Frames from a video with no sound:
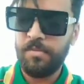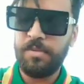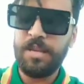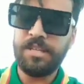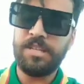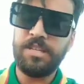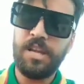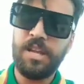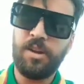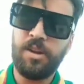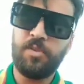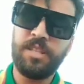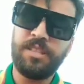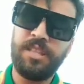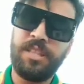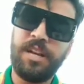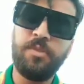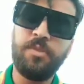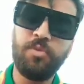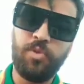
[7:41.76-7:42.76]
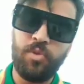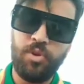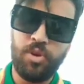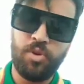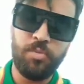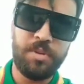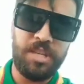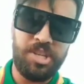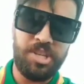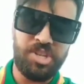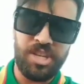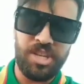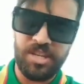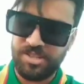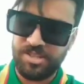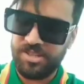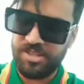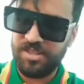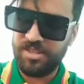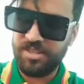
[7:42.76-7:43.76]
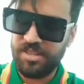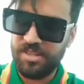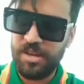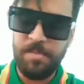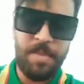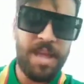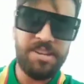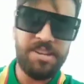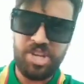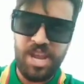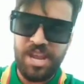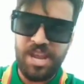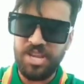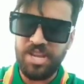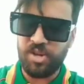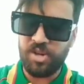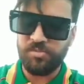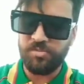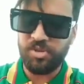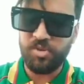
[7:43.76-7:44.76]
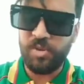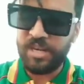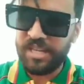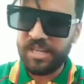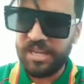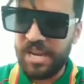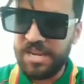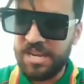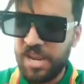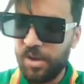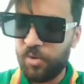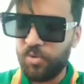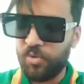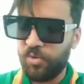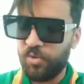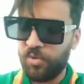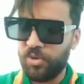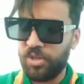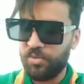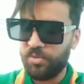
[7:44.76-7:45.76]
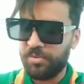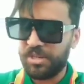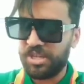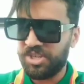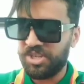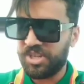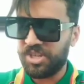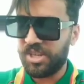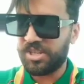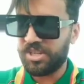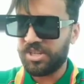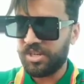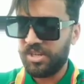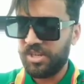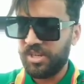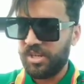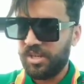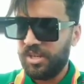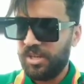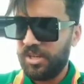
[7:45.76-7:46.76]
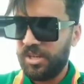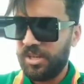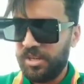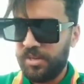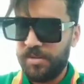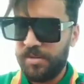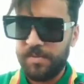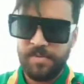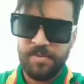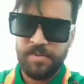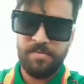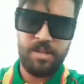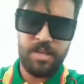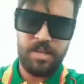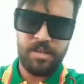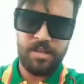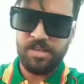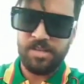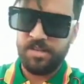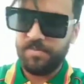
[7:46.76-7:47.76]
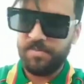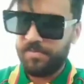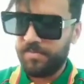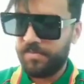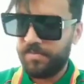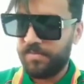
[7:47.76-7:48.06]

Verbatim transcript: بلاش ناكل الدراري ونقول لكم كي جات ما شو ولكن ناكل ونقول لكم كي جات بلاش